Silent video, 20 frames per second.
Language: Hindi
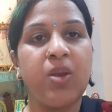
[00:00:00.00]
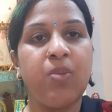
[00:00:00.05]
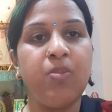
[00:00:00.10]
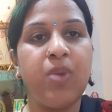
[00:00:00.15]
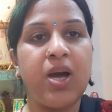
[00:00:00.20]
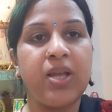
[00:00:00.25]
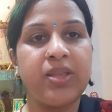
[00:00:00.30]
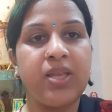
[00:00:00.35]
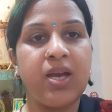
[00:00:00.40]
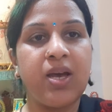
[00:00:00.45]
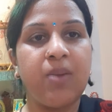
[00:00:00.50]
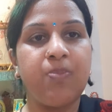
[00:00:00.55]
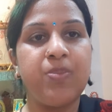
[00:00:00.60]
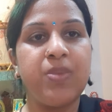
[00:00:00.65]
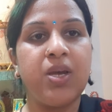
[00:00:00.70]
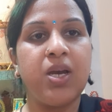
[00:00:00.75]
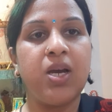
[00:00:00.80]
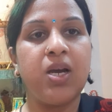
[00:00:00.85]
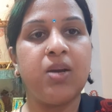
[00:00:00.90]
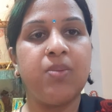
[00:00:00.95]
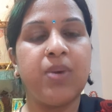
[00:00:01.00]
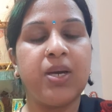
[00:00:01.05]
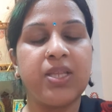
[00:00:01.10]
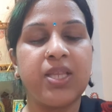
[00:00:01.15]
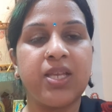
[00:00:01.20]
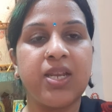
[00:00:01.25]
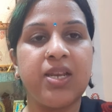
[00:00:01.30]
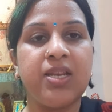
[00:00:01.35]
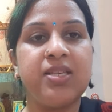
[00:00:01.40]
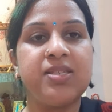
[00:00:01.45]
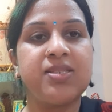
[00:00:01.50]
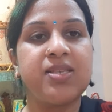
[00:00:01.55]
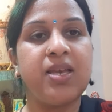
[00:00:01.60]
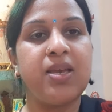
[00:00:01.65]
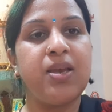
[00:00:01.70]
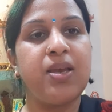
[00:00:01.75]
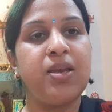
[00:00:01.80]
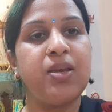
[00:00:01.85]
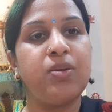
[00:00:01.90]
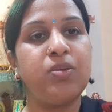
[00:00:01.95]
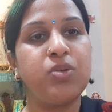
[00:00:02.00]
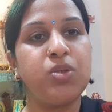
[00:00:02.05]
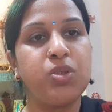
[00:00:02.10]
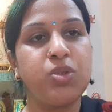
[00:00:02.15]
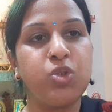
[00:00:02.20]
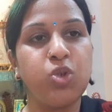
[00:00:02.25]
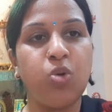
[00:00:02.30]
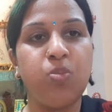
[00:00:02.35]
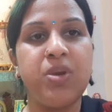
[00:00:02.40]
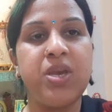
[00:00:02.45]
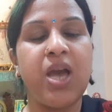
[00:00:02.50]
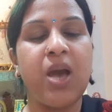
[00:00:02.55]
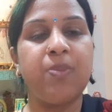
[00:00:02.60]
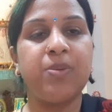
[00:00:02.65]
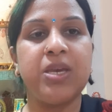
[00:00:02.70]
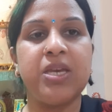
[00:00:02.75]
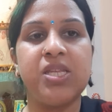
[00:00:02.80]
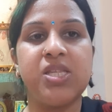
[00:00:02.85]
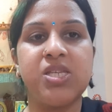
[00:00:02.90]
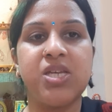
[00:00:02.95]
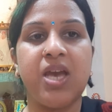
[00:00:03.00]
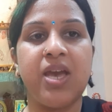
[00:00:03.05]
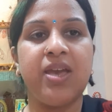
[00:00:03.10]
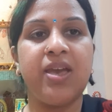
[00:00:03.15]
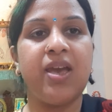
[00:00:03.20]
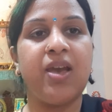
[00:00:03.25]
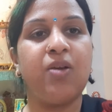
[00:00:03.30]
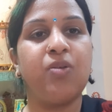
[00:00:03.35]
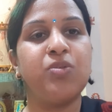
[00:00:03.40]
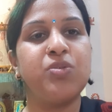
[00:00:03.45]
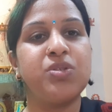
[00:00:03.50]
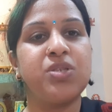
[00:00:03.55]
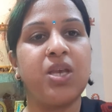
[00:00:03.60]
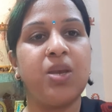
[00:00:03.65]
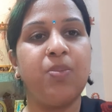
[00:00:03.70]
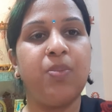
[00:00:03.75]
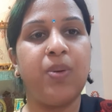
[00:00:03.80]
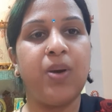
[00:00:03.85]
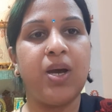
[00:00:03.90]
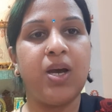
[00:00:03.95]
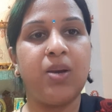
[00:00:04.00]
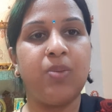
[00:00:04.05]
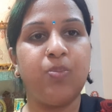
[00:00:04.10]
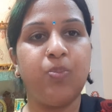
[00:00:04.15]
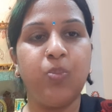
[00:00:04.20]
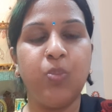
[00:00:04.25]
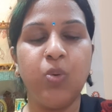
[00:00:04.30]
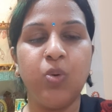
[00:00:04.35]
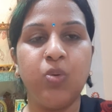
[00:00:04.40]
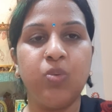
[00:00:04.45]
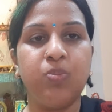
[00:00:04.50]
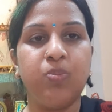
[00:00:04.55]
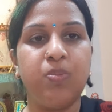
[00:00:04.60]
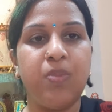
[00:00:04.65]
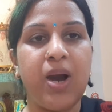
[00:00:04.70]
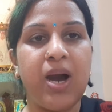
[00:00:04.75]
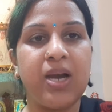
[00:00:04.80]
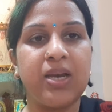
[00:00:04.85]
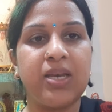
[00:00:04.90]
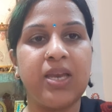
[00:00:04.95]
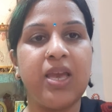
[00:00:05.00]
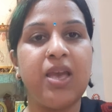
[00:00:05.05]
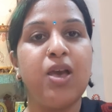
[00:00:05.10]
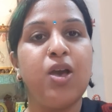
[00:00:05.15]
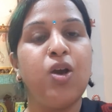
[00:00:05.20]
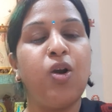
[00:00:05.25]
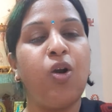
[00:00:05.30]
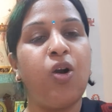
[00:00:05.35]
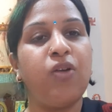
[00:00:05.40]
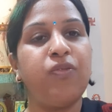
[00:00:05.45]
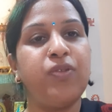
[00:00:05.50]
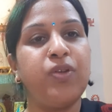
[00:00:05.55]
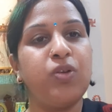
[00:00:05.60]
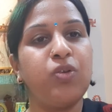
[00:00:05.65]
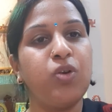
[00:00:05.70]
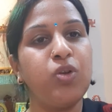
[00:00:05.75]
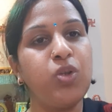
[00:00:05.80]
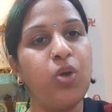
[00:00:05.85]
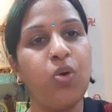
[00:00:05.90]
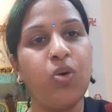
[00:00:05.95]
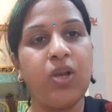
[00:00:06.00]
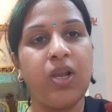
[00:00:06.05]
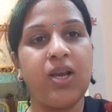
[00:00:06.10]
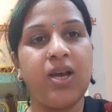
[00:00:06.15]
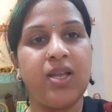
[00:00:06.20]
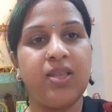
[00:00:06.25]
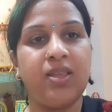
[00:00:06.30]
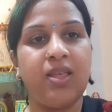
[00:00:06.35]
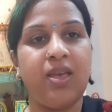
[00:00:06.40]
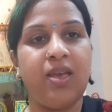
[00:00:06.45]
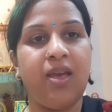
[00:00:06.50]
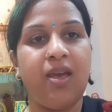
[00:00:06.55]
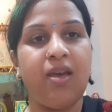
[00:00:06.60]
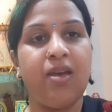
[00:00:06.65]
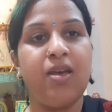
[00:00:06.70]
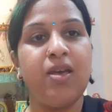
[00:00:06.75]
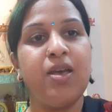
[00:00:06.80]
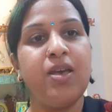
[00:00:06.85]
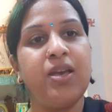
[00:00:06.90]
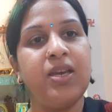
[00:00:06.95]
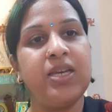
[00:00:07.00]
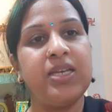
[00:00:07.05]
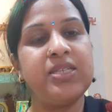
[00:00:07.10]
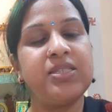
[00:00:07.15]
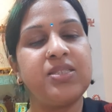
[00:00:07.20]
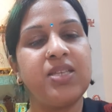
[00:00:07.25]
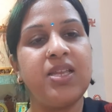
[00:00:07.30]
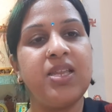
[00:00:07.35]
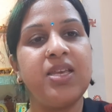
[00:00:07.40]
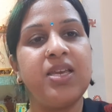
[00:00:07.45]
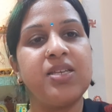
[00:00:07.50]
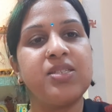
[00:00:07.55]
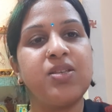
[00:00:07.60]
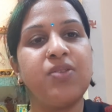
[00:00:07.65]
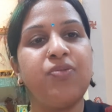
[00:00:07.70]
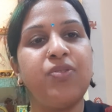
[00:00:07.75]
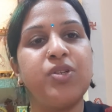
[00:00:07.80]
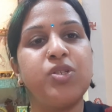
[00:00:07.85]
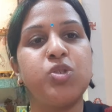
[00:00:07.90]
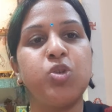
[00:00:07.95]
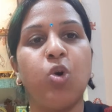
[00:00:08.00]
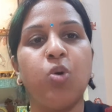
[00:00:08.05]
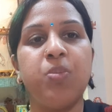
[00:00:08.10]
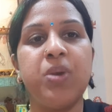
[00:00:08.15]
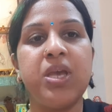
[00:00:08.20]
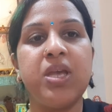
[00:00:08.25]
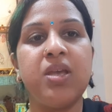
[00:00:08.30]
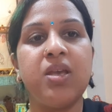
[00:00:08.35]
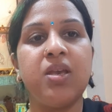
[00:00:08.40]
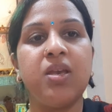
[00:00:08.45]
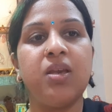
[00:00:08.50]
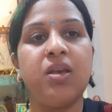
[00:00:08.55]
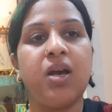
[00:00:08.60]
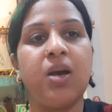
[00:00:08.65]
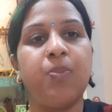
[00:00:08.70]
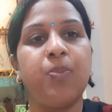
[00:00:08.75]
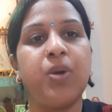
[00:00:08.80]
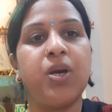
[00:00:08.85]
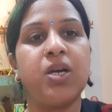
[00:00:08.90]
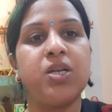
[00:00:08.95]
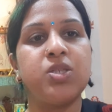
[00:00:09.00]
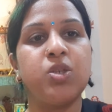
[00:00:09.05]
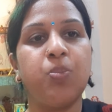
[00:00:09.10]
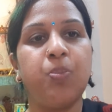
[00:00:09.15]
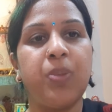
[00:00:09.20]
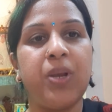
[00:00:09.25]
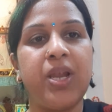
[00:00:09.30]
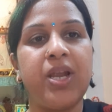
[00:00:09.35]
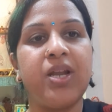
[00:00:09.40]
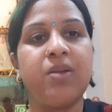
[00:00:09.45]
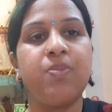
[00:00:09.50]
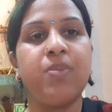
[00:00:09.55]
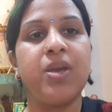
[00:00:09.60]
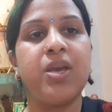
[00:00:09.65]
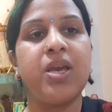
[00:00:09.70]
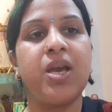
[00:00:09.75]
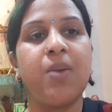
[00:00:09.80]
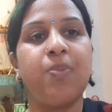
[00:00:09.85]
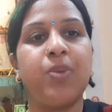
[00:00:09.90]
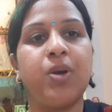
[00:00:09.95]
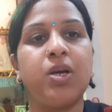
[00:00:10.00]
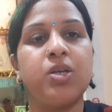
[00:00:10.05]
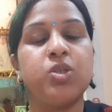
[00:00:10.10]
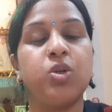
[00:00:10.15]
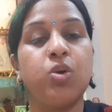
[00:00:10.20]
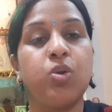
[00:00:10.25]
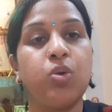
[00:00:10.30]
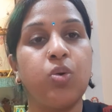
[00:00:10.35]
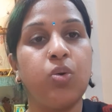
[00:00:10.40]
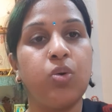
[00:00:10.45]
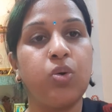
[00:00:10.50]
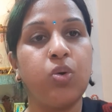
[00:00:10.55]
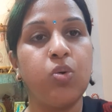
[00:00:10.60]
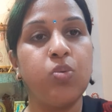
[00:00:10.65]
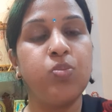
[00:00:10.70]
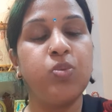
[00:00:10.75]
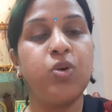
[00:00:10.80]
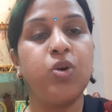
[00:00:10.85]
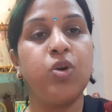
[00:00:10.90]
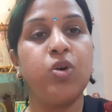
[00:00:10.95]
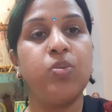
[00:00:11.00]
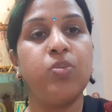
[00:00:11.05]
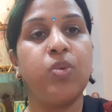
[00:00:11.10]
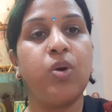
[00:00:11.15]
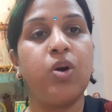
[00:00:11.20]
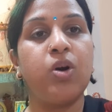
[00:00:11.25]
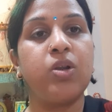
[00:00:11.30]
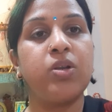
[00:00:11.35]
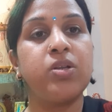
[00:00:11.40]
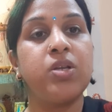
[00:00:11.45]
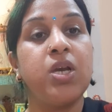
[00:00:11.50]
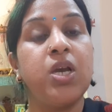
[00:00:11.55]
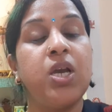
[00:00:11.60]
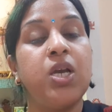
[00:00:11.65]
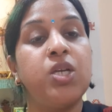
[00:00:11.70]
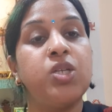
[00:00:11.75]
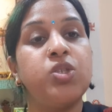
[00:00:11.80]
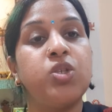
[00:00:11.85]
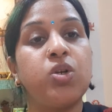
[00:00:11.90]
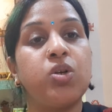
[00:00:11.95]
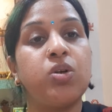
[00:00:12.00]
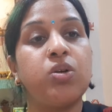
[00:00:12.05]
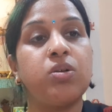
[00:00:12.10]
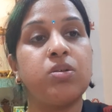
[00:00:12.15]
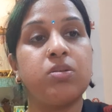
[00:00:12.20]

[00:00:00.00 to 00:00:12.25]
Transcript: माता अपना माता रानी से जो भी आपकी इच्छाएं हैं उनसे मांग के और फिर उनको धोख लगाते हैं इस तरीके से फिर जो भी आपका जो प्लेट में आपका जो कुमकुम और जो